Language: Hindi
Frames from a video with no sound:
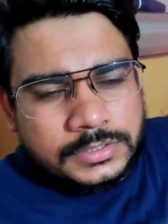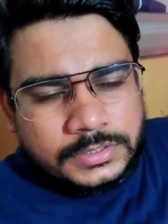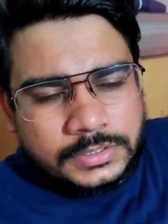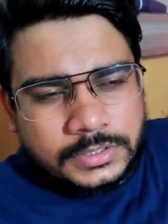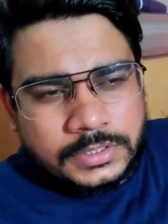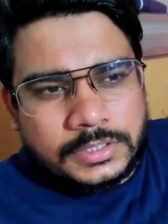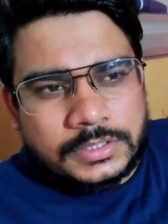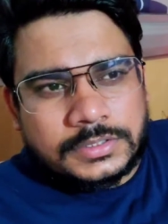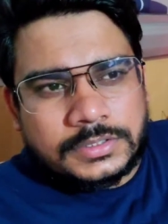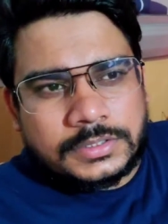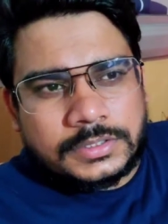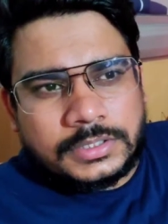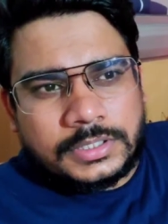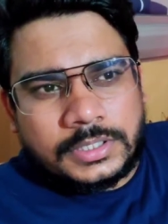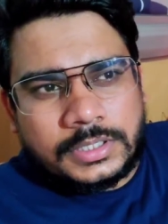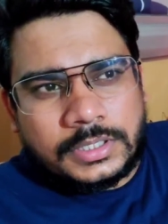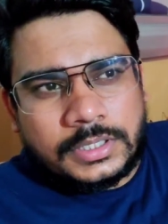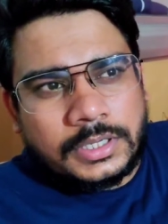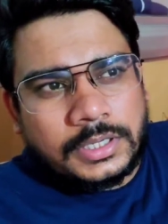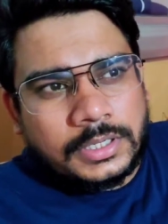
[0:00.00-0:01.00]
सीधे
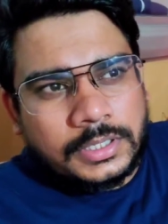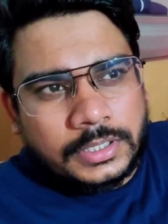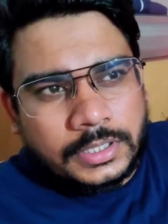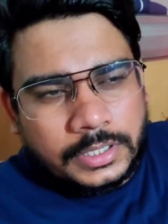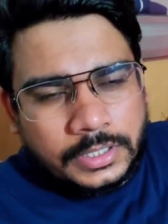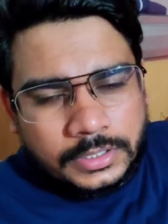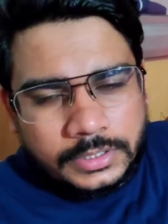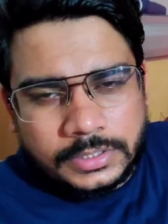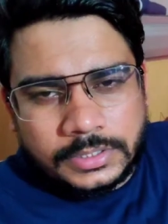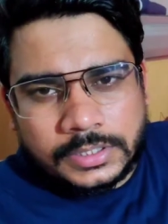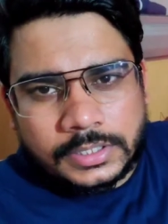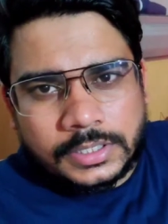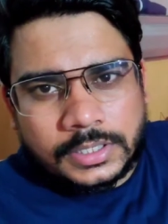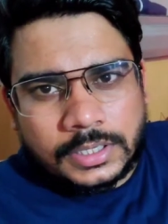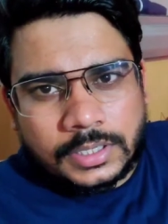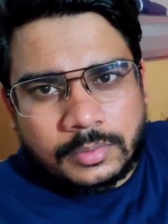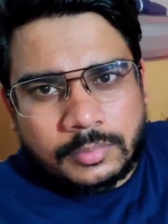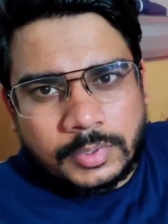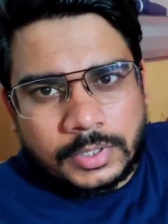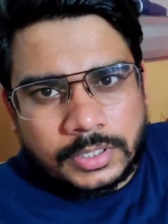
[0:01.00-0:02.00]
सीधे एडिट
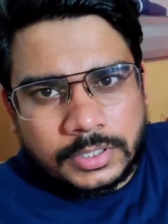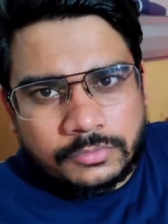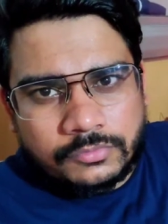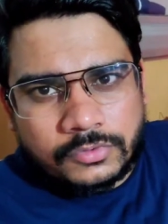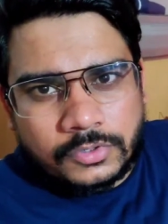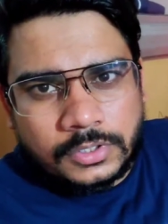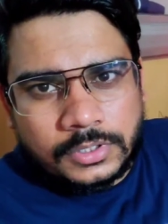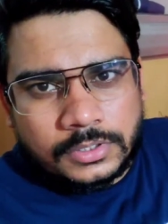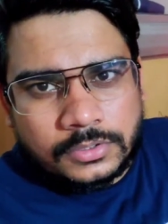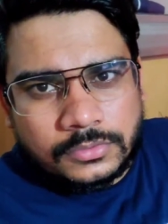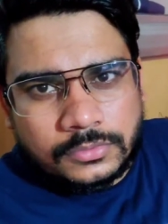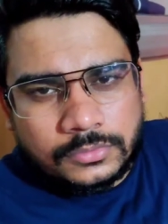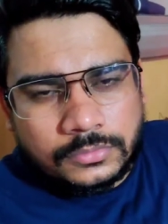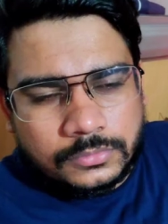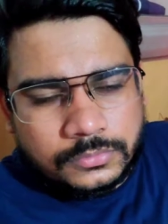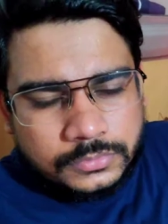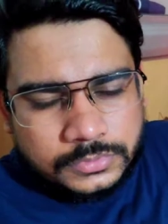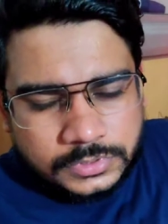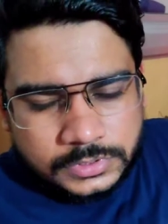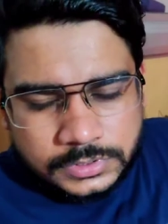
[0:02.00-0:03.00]
करना है बाकी फाइल को
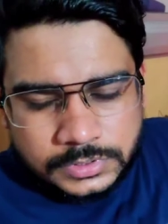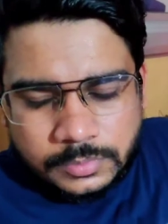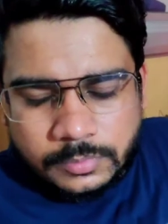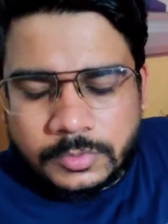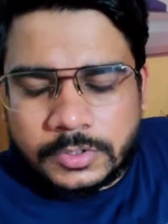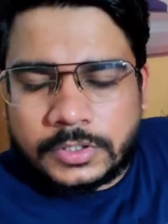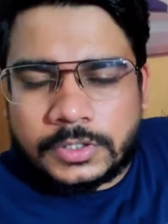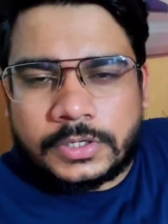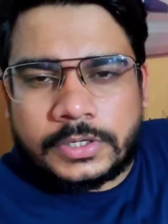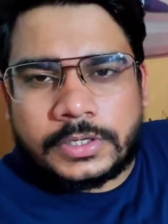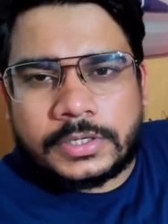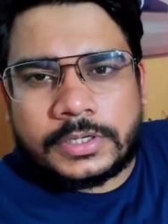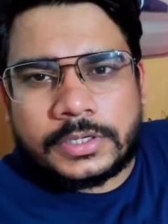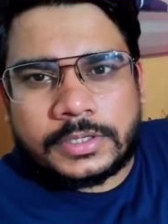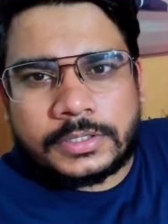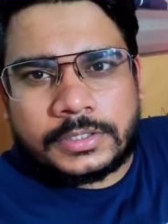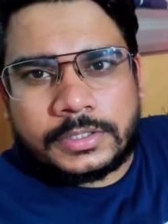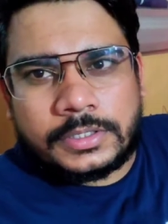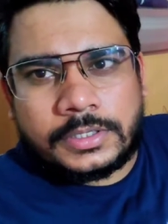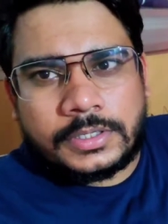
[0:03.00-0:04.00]
उसी समय डिलीट
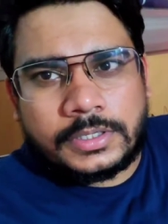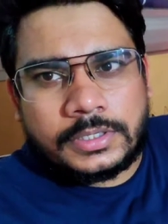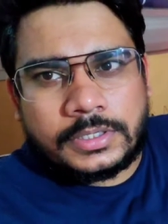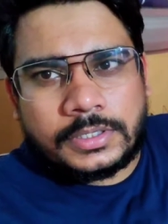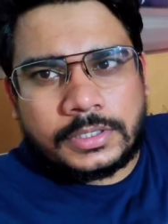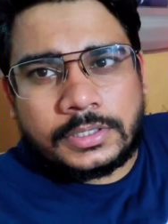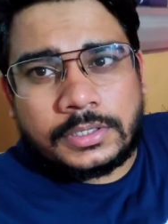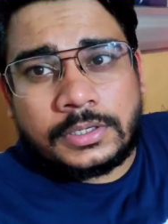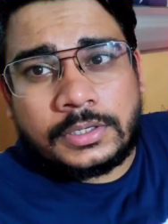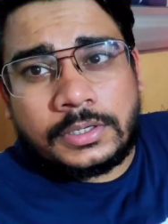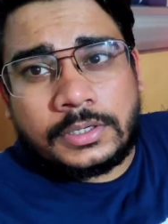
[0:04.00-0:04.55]
कर देना है